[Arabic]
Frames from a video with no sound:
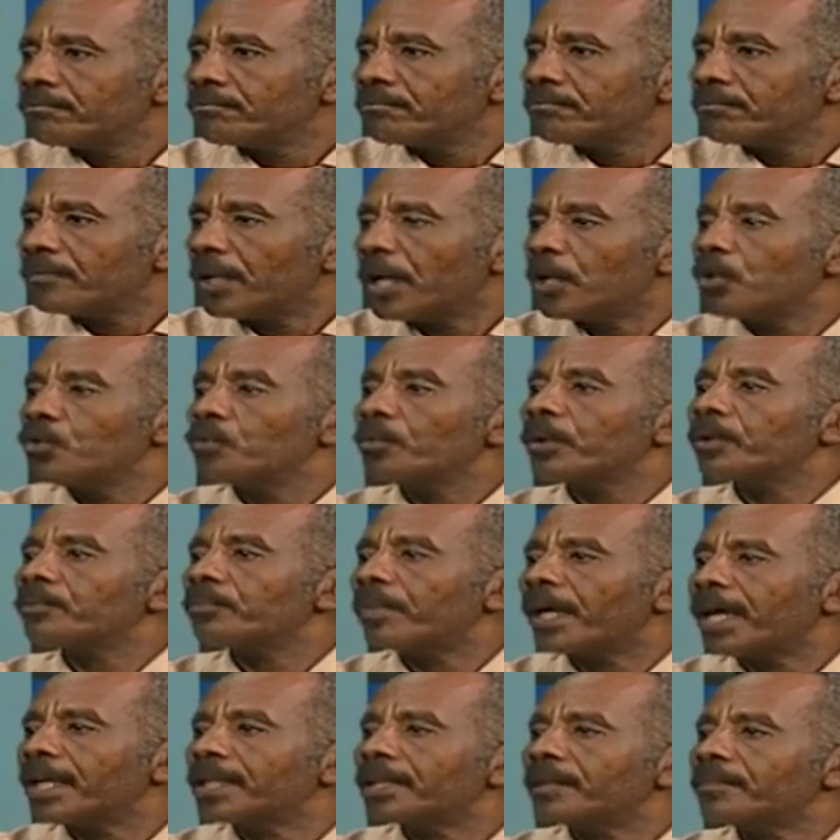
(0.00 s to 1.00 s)
لأنه
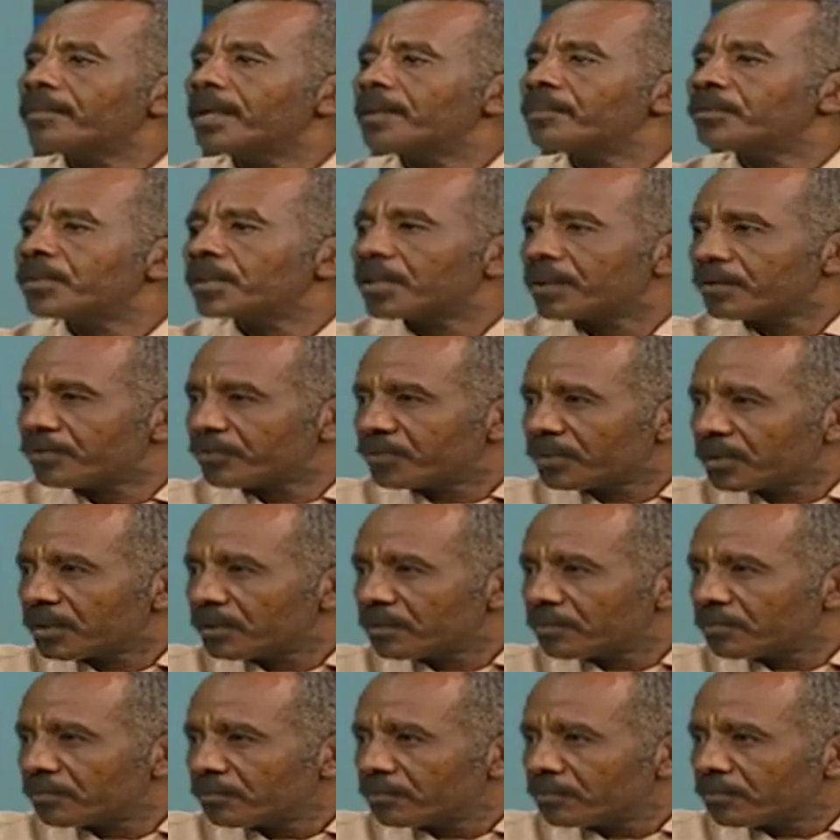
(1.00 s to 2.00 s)
مطبعتها ما بتكفي
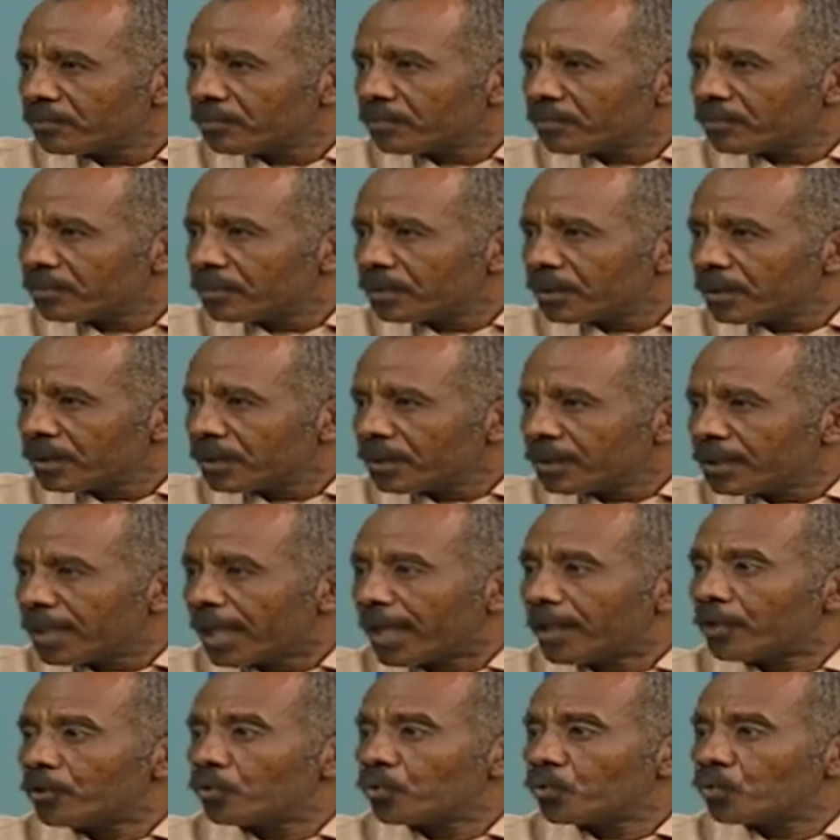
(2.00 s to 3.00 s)

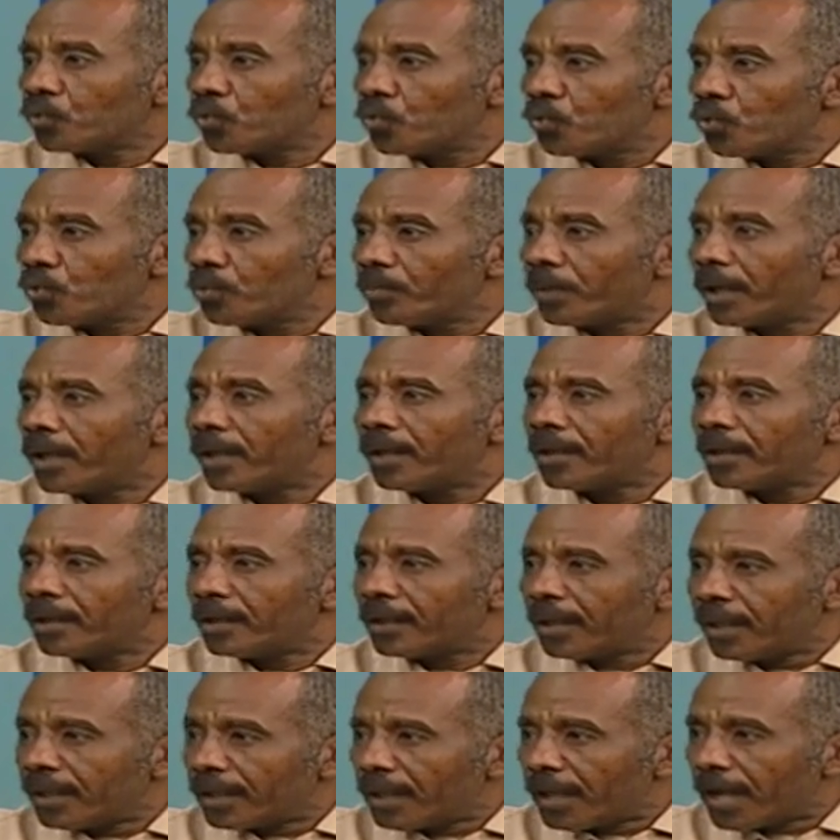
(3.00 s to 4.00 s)
يعني حكومة
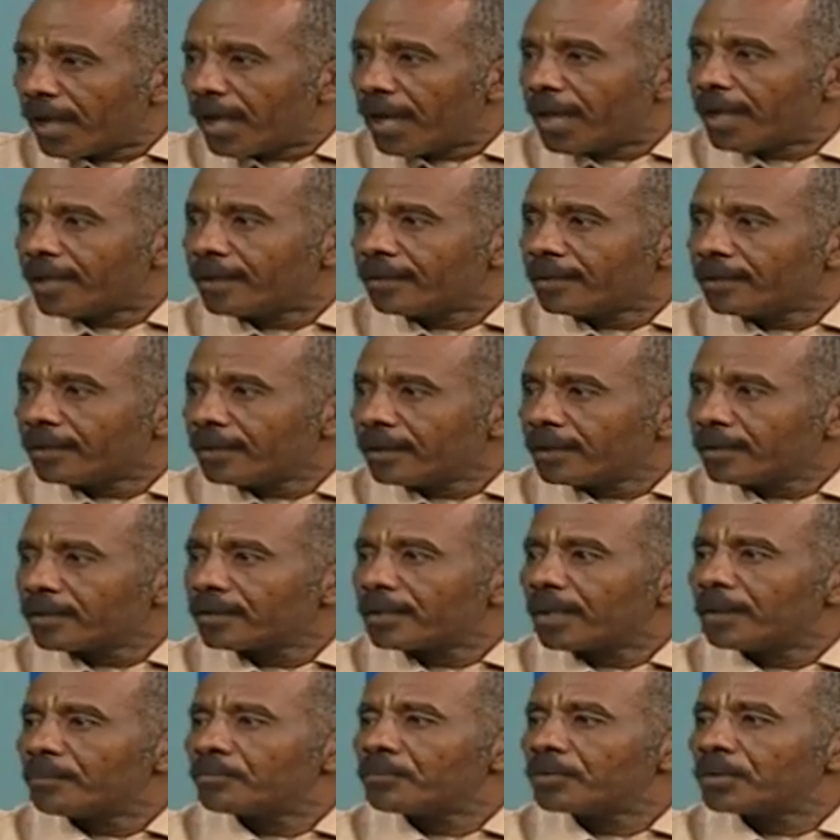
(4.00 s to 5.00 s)
الآن
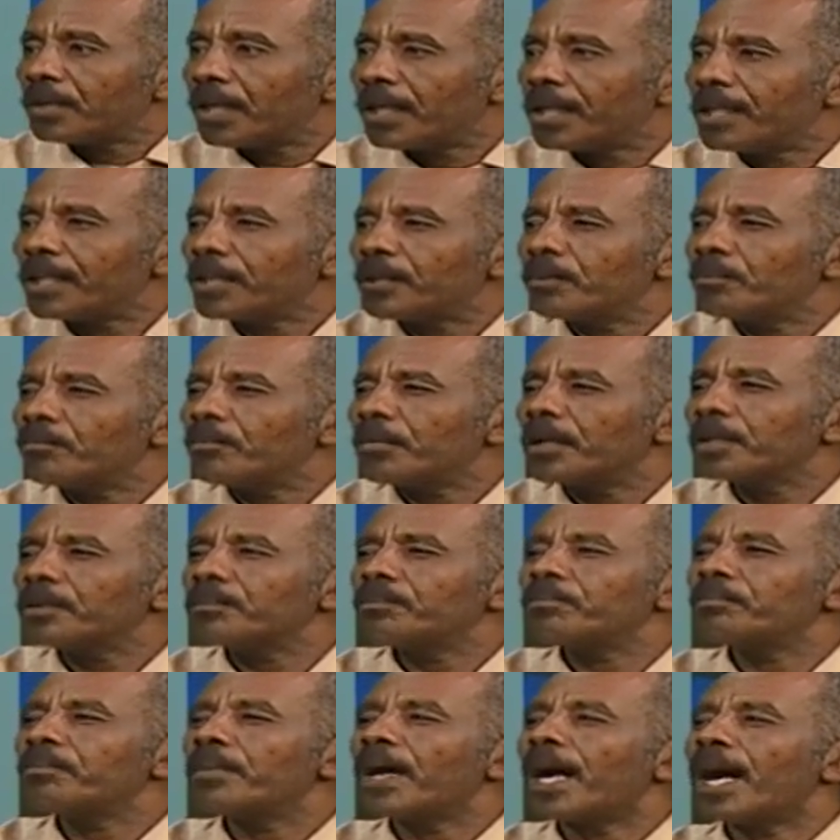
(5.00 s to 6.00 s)
تمتلك
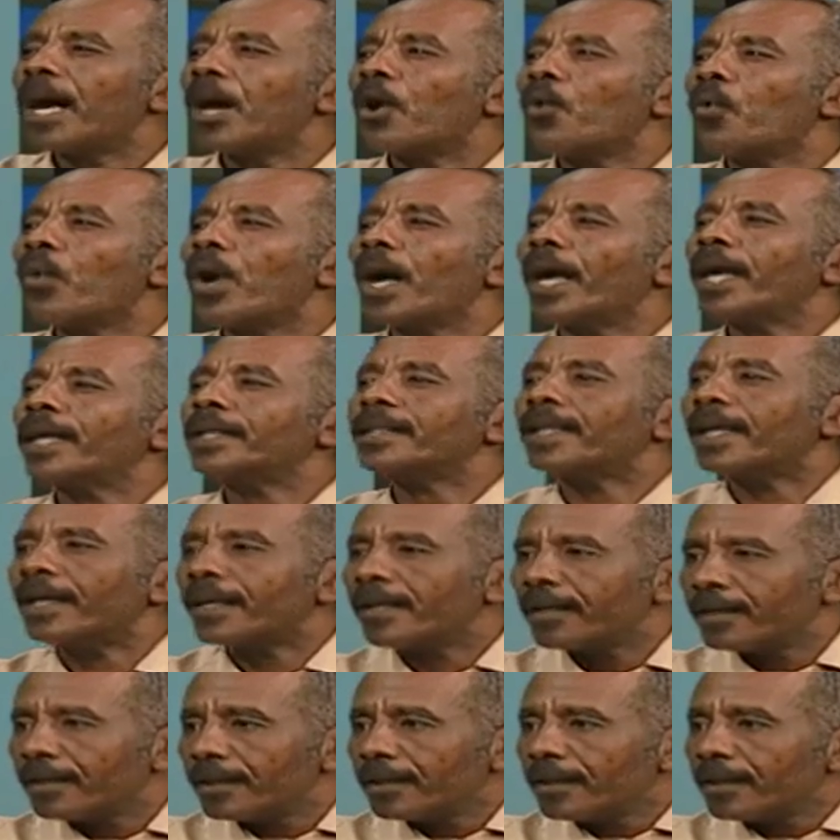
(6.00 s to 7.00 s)
مطبعة واحدة
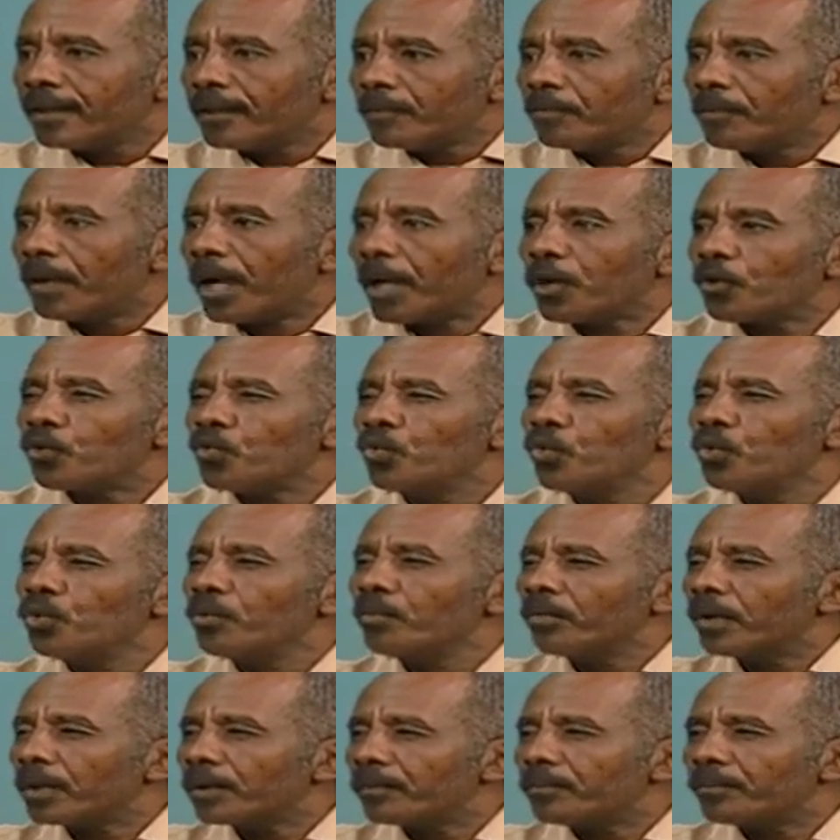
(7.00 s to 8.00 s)
معقول
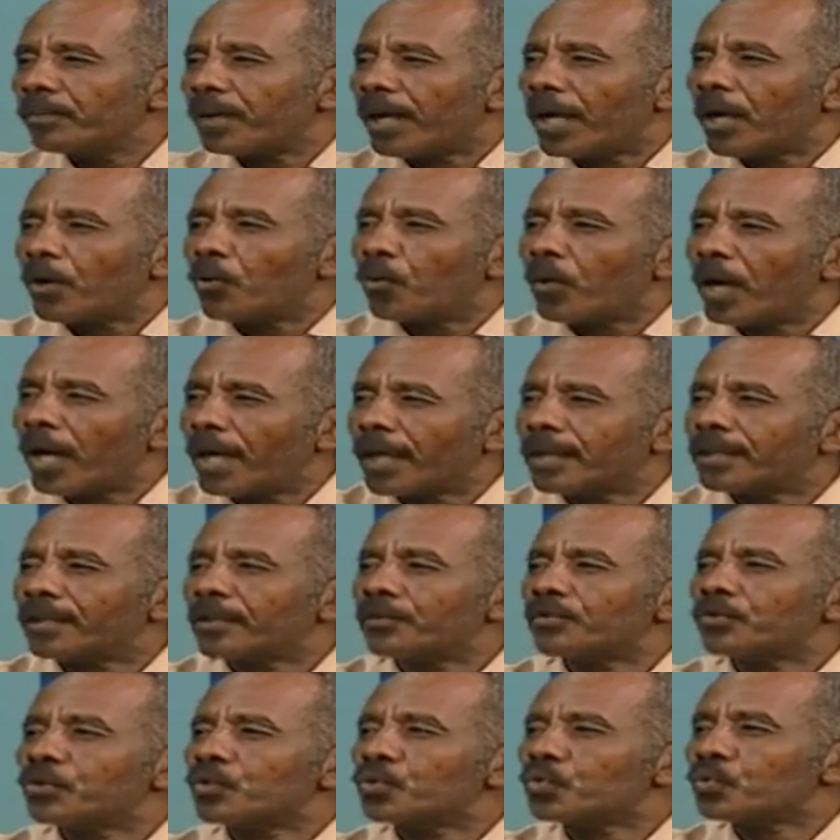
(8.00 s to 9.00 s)
مطبعة واحدة
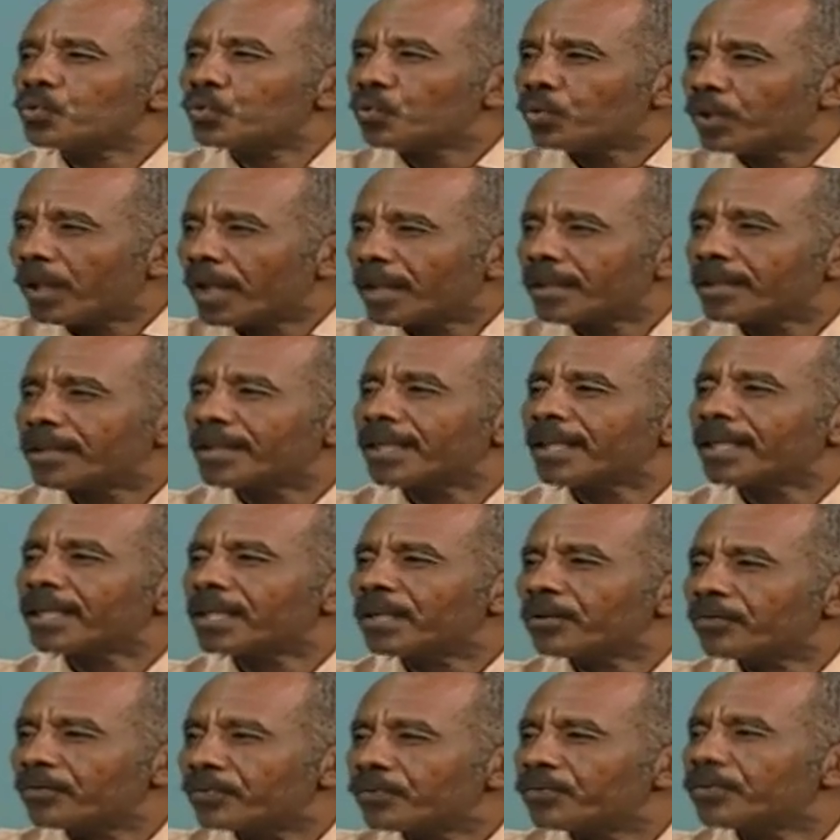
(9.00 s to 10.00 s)
في السودان
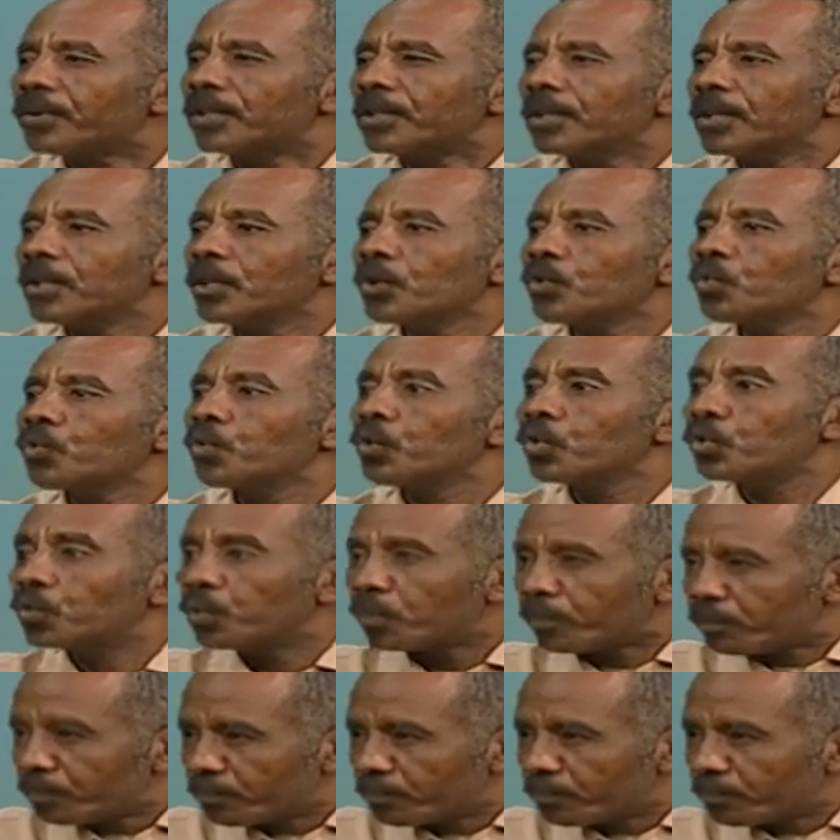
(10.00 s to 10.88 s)
تكفي كتب